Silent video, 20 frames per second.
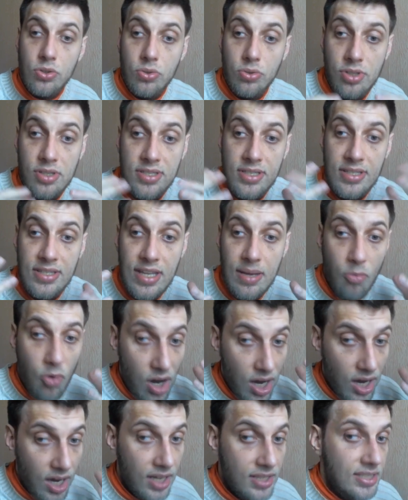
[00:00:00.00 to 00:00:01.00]
qui ont des idées
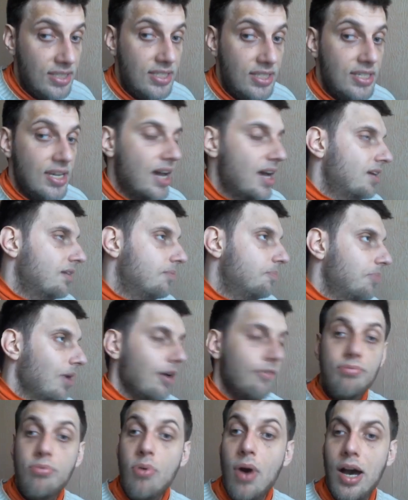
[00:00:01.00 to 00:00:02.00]
moins radicales
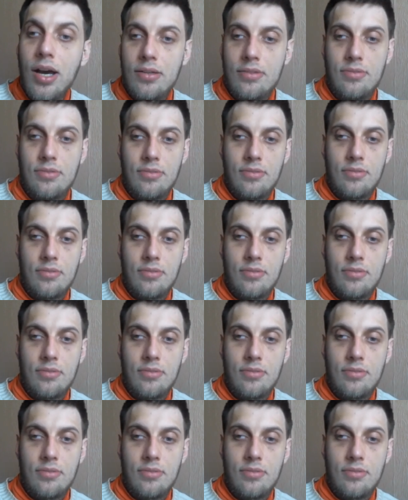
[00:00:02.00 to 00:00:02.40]
parfois,